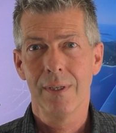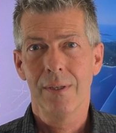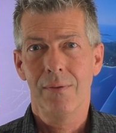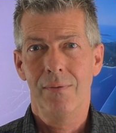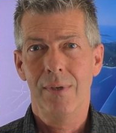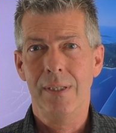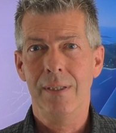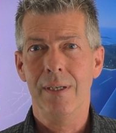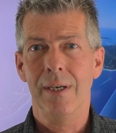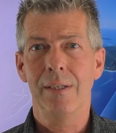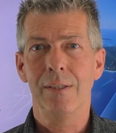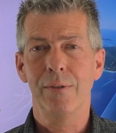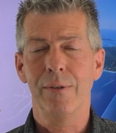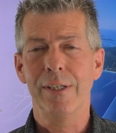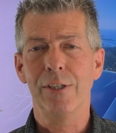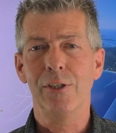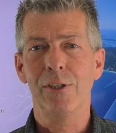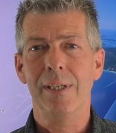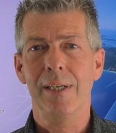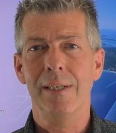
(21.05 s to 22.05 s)
Wir hatten ja in
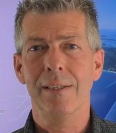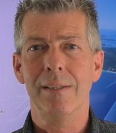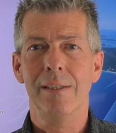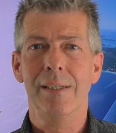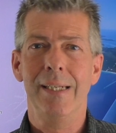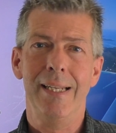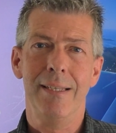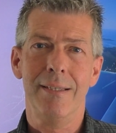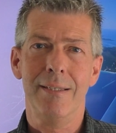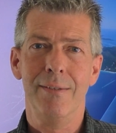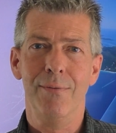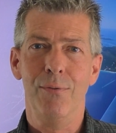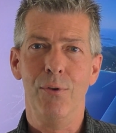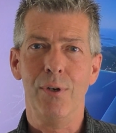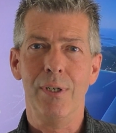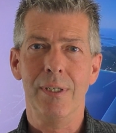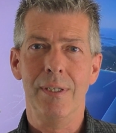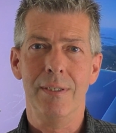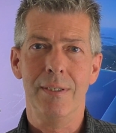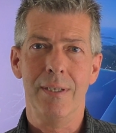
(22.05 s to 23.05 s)
Deutschland letzte
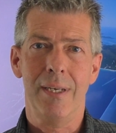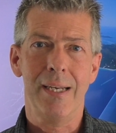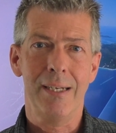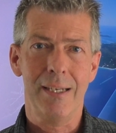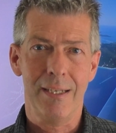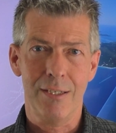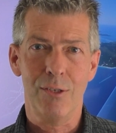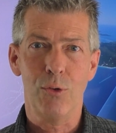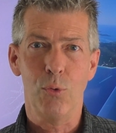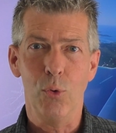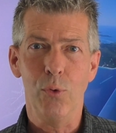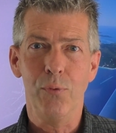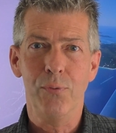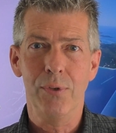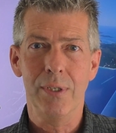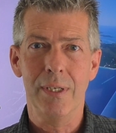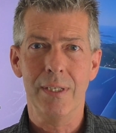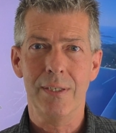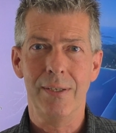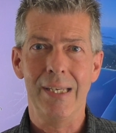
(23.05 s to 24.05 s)
Woche diese
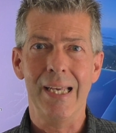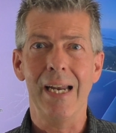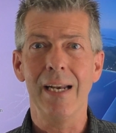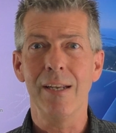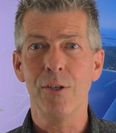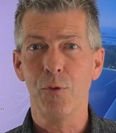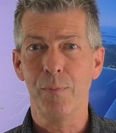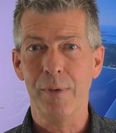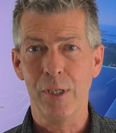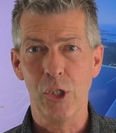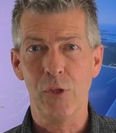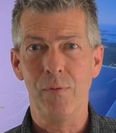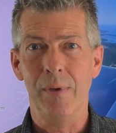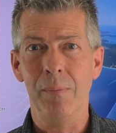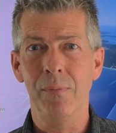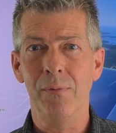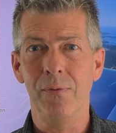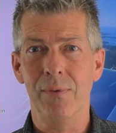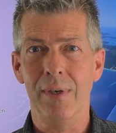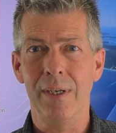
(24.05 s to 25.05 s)
Katastrophe, dass hier alles
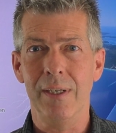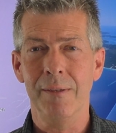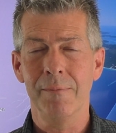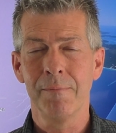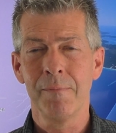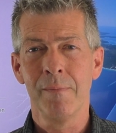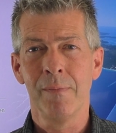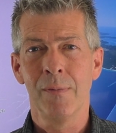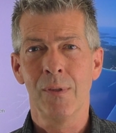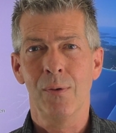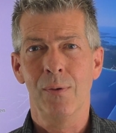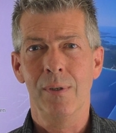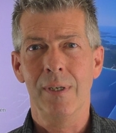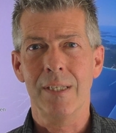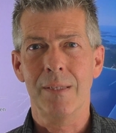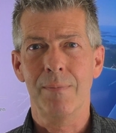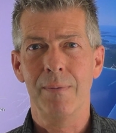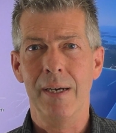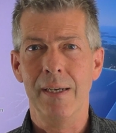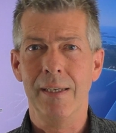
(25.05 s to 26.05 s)
überschwemmt war. Und
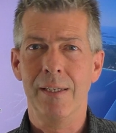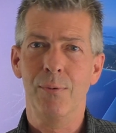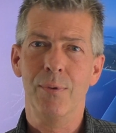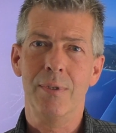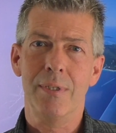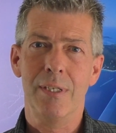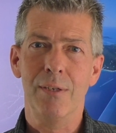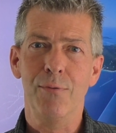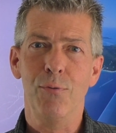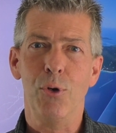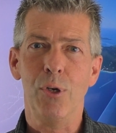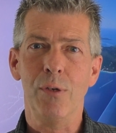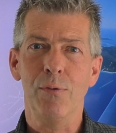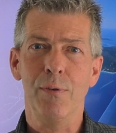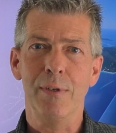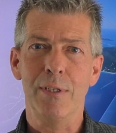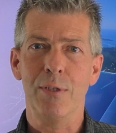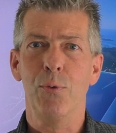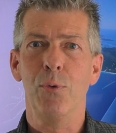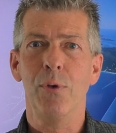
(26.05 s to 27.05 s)
das war eigentlich just die Woche,
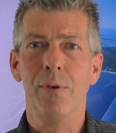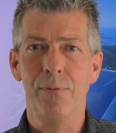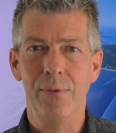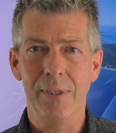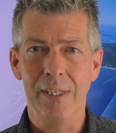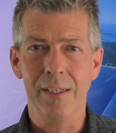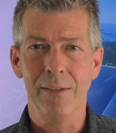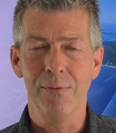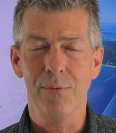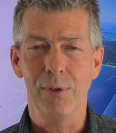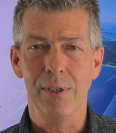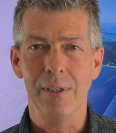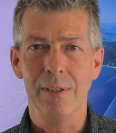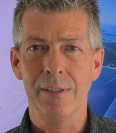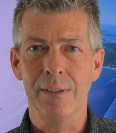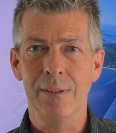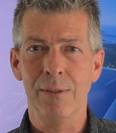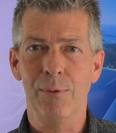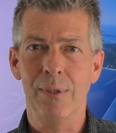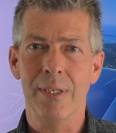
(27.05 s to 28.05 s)
wo wir zurückfliegen
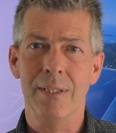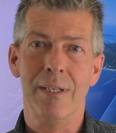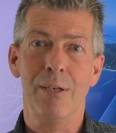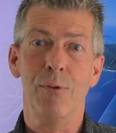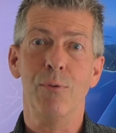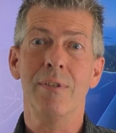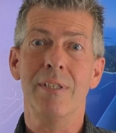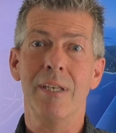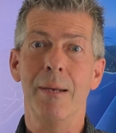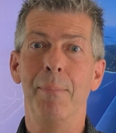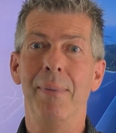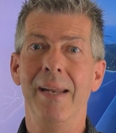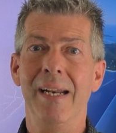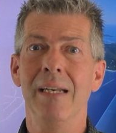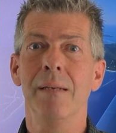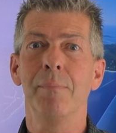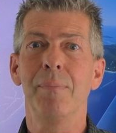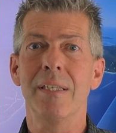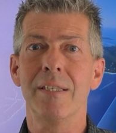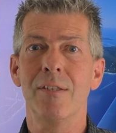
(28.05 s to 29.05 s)
wollten. Und das hat unsere
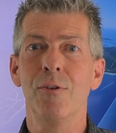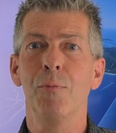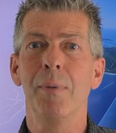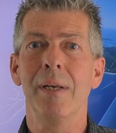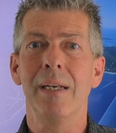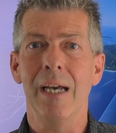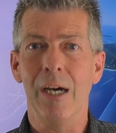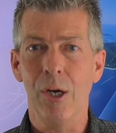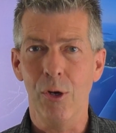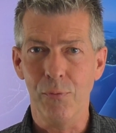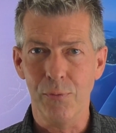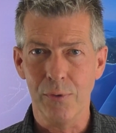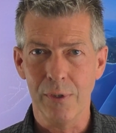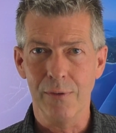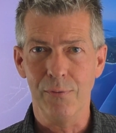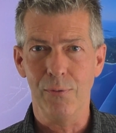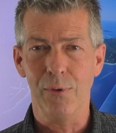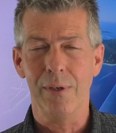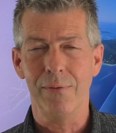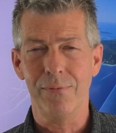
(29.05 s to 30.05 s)
Pläne ein bisschen über den Haufen
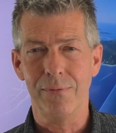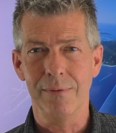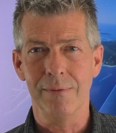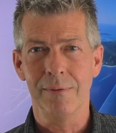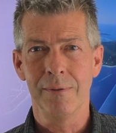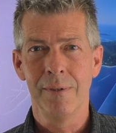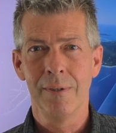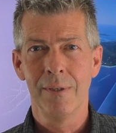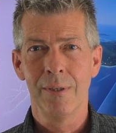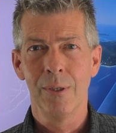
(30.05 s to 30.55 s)
geworfen.